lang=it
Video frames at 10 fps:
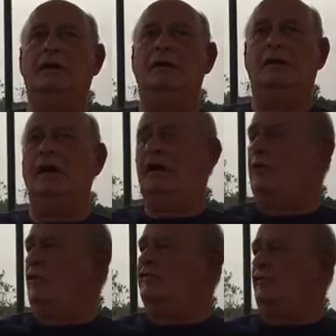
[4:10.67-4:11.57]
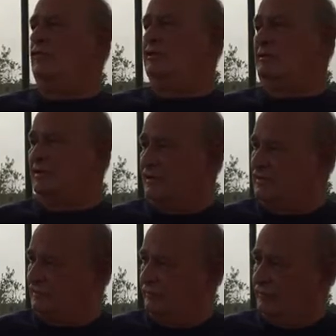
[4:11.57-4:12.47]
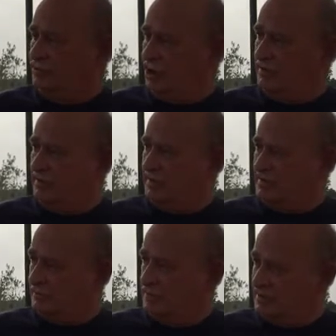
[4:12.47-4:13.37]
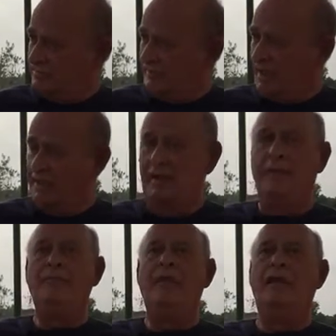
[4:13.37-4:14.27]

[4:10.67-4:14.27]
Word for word: eh, erano assolutamente insufficienti a soddisfare